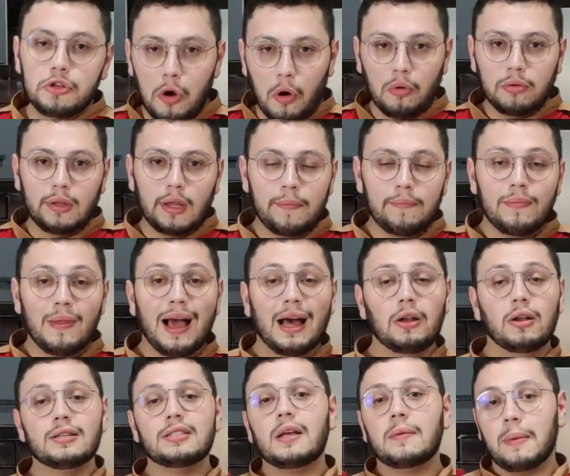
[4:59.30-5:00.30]
de ontem? A
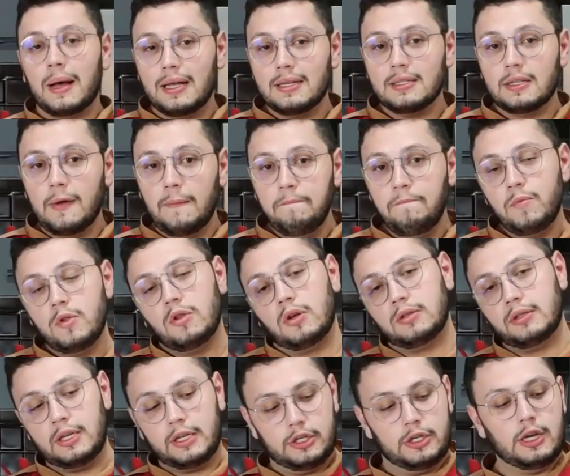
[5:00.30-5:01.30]
nossa massa e
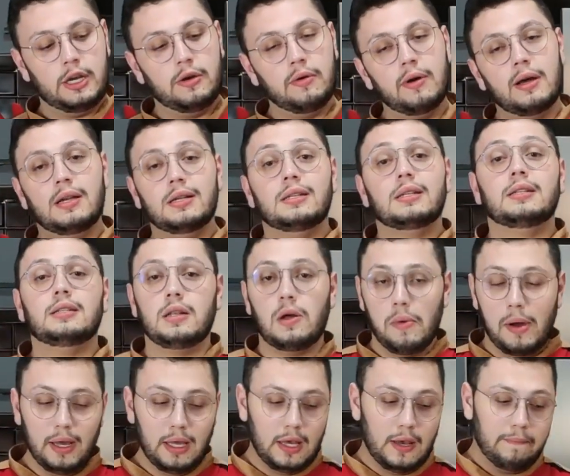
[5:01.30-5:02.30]
nosso recheio, eles
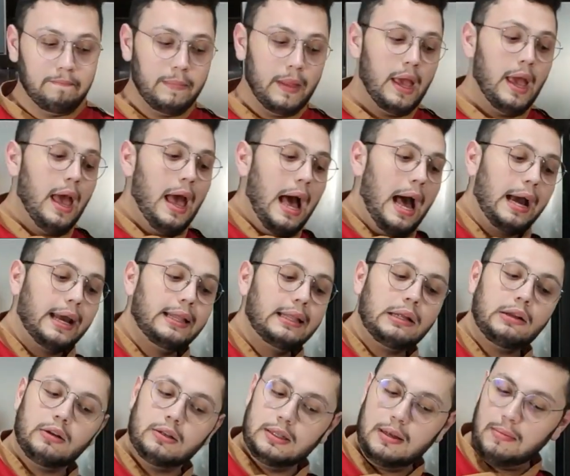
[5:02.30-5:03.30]
estão aqui. Aqui
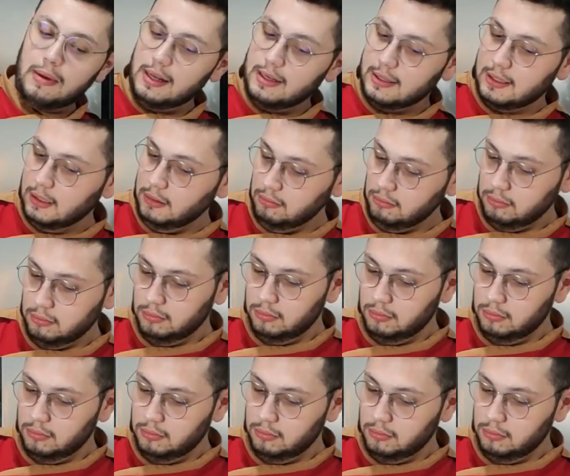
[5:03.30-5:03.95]
está a nossa massa,